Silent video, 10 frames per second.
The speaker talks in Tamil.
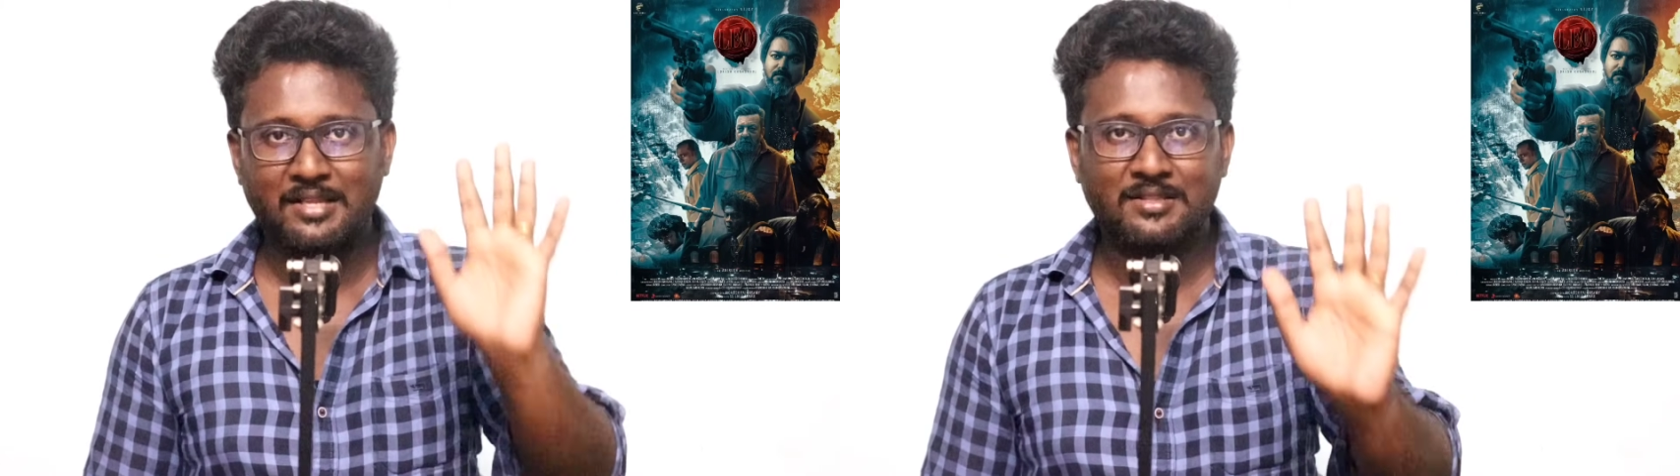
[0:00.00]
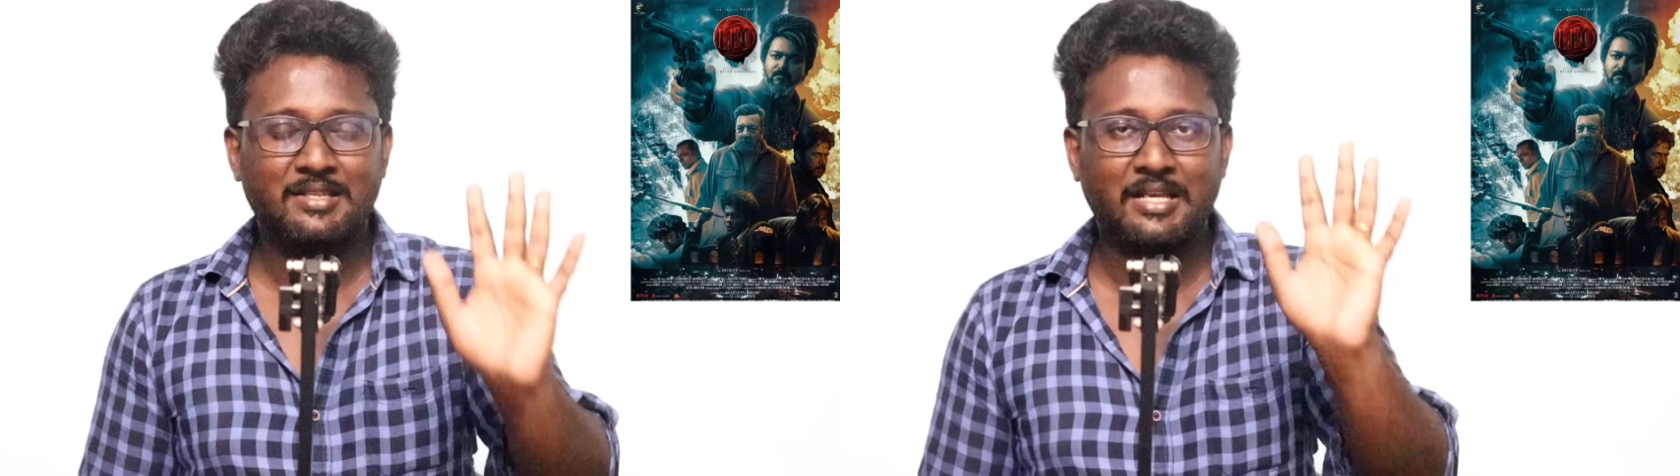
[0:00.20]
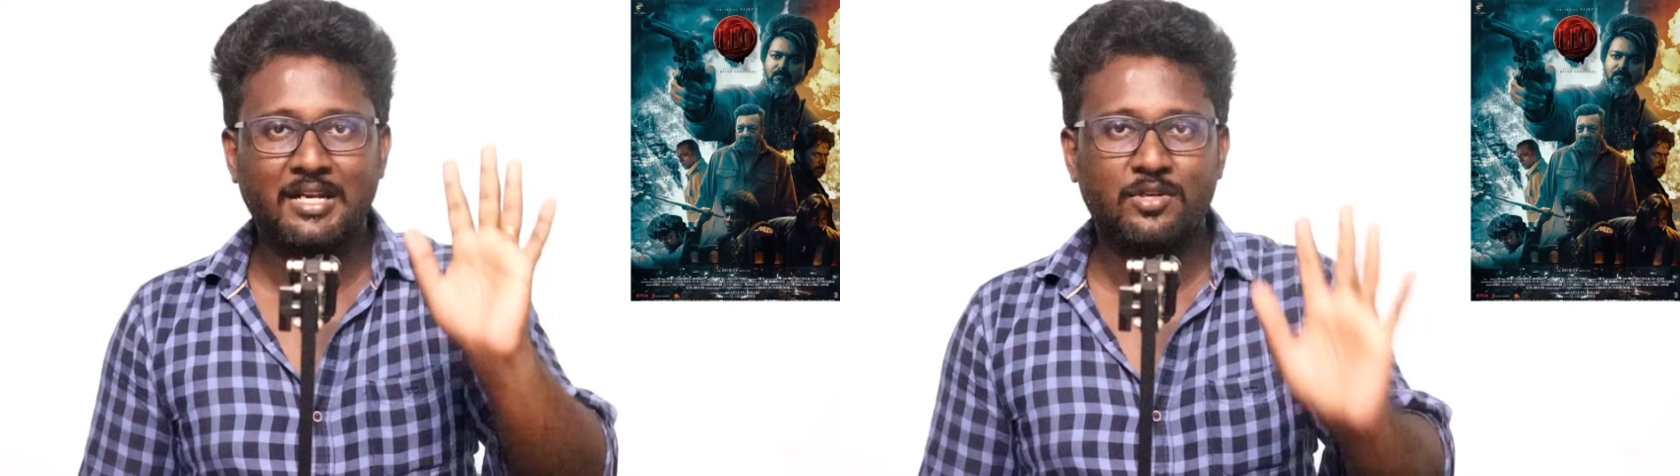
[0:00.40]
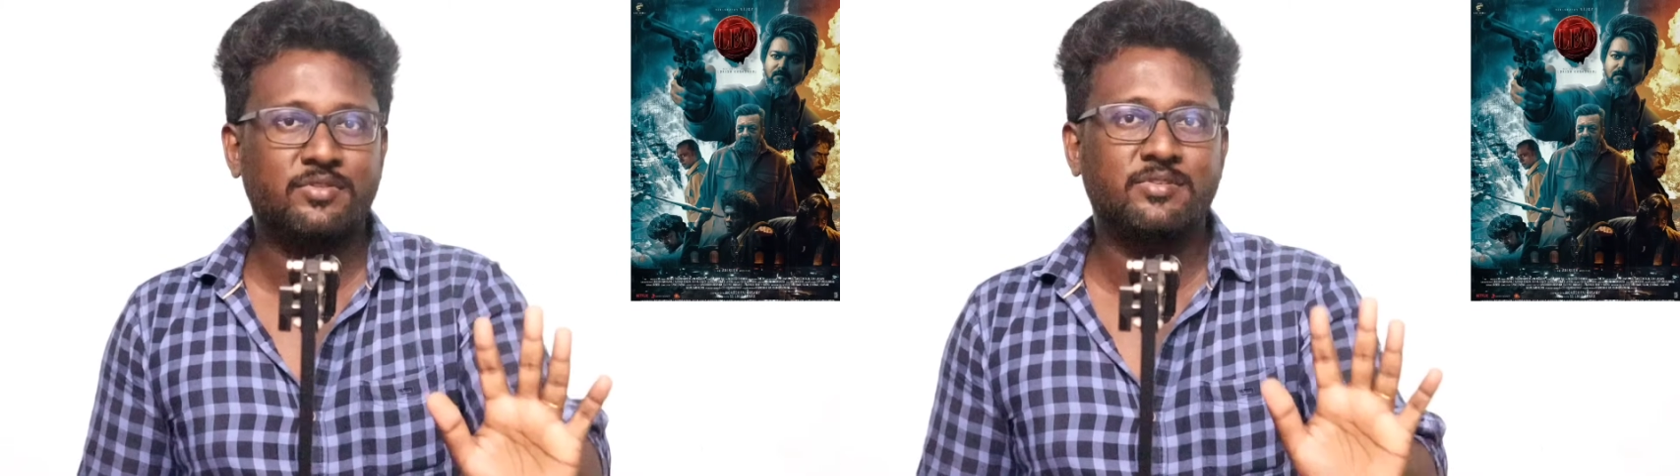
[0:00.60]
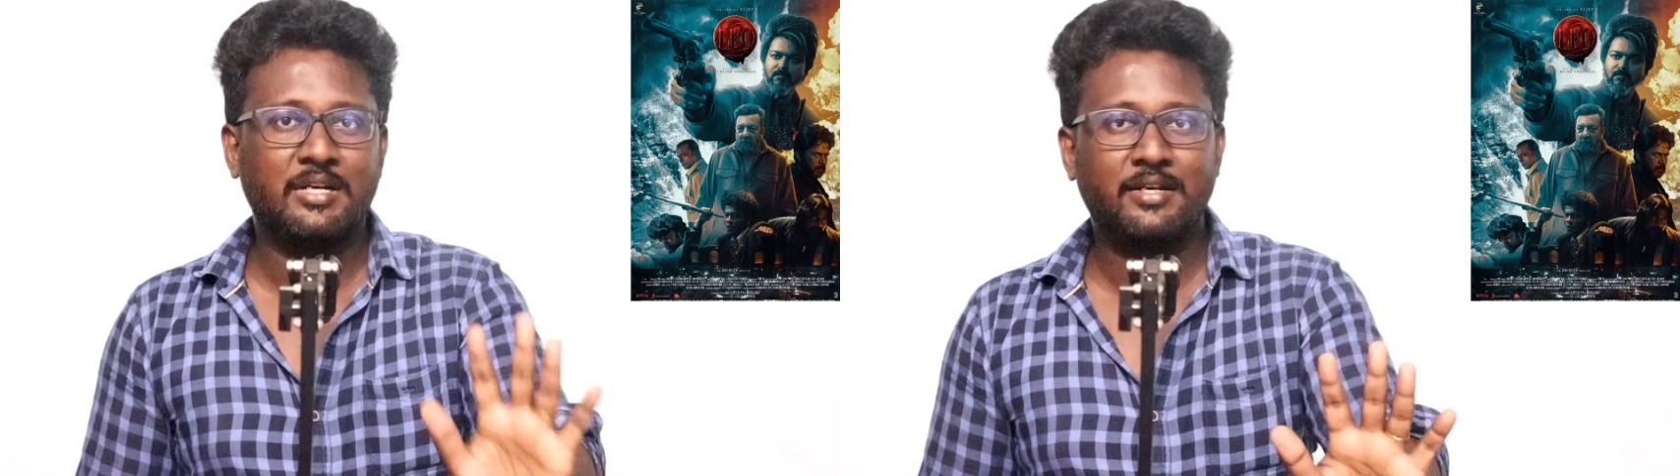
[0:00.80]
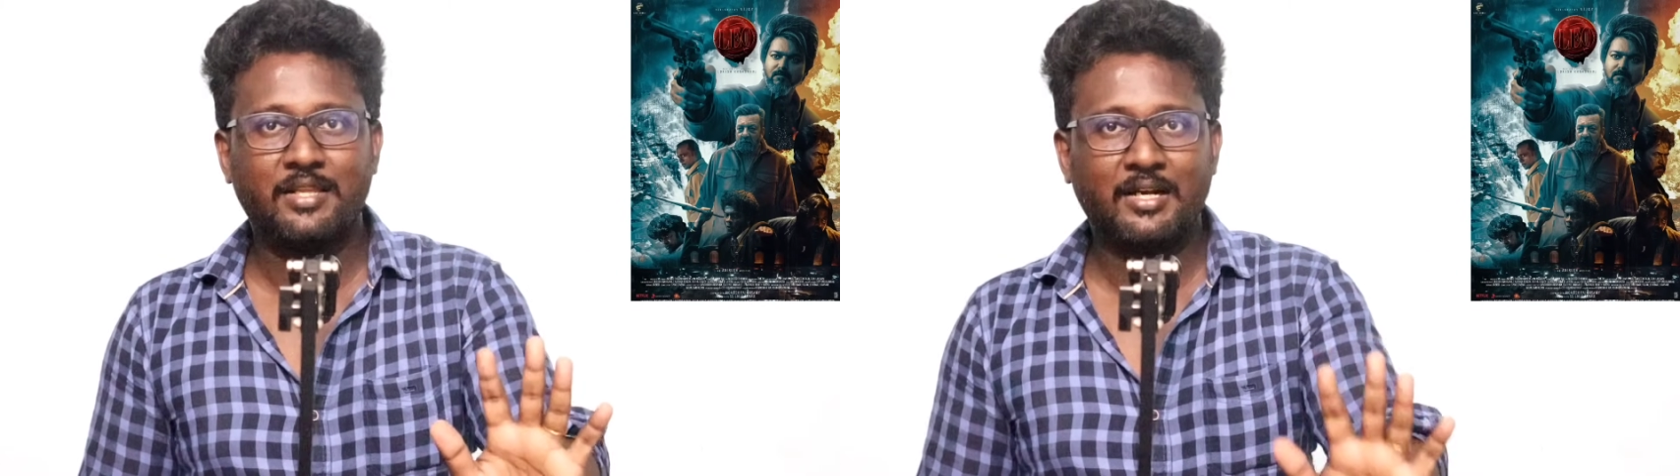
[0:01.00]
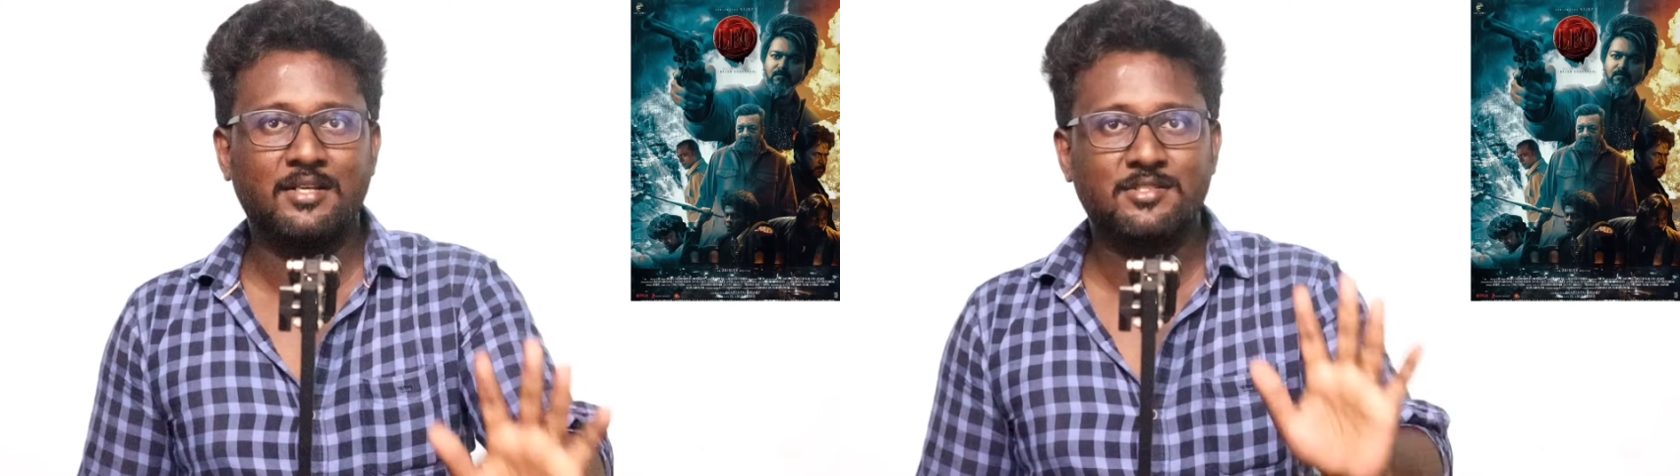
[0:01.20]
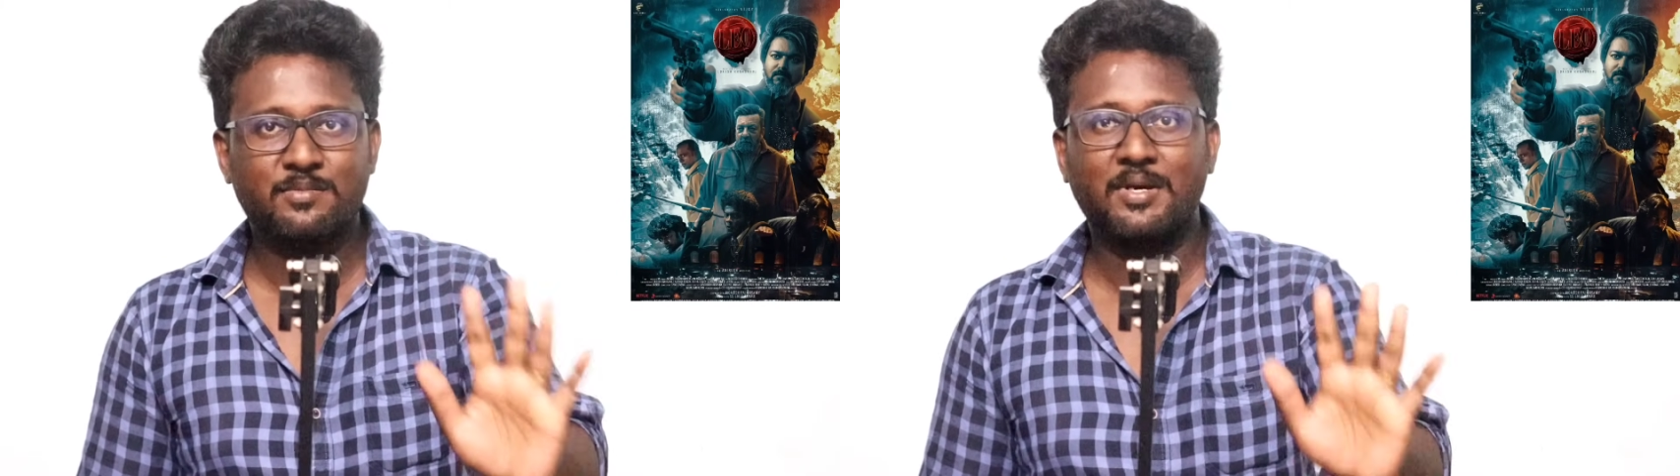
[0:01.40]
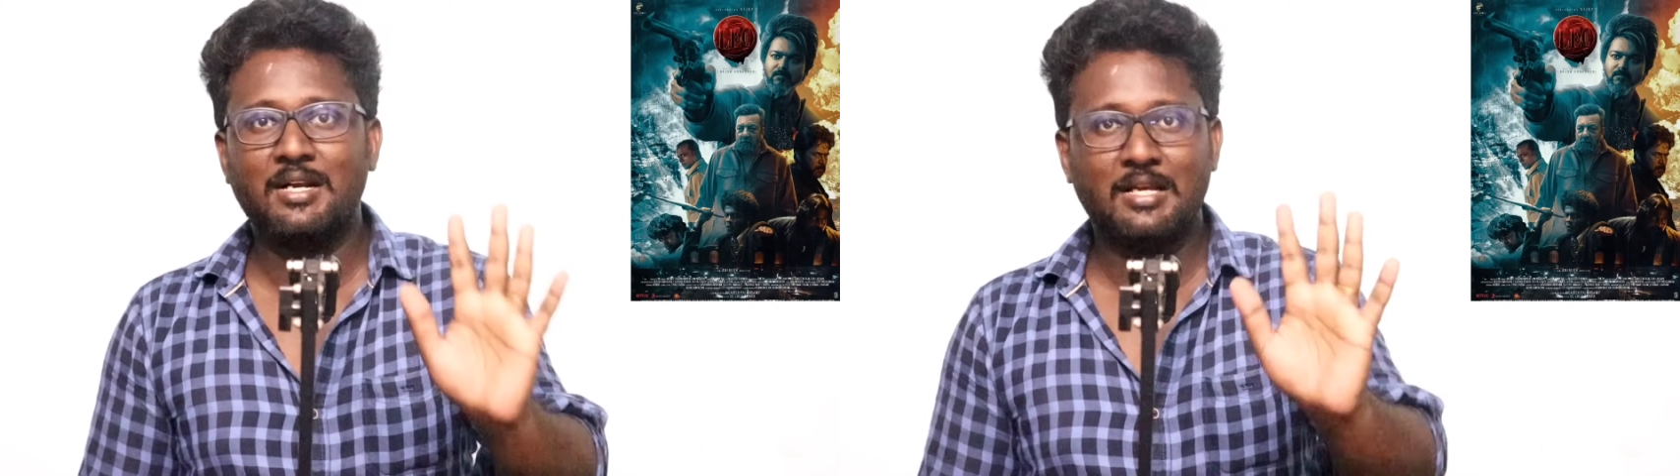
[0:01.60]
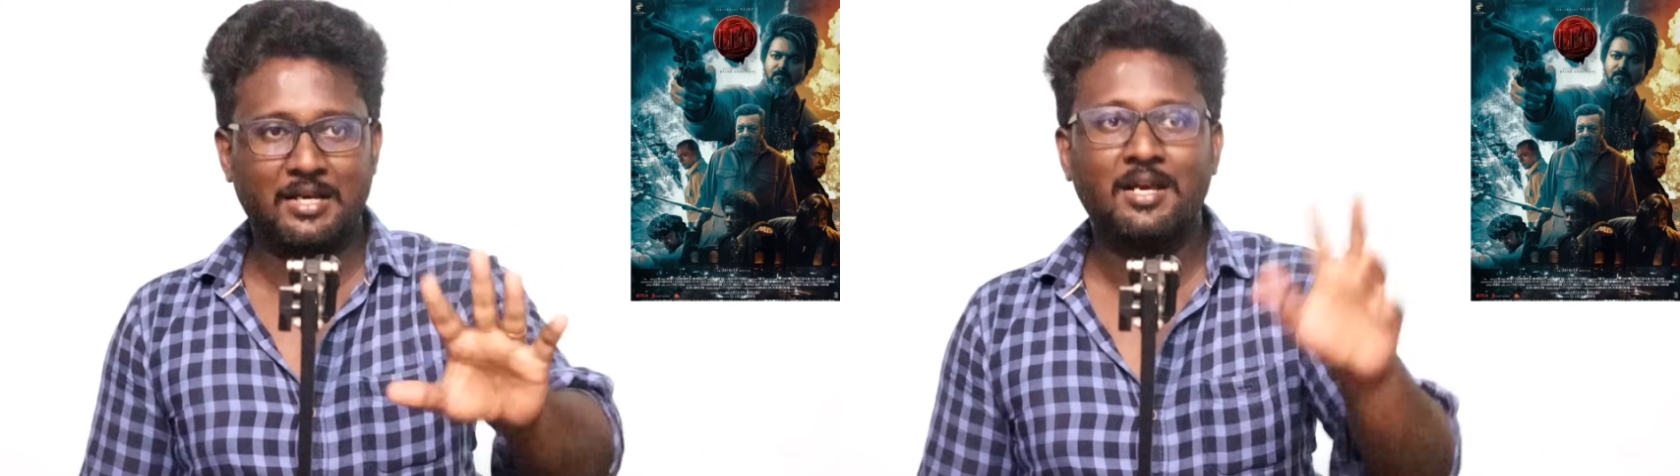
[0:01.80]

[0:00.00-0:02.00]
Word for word: அந்தந்த இண்டிவிஜுவல் தேட்டர்ஸும் அந்த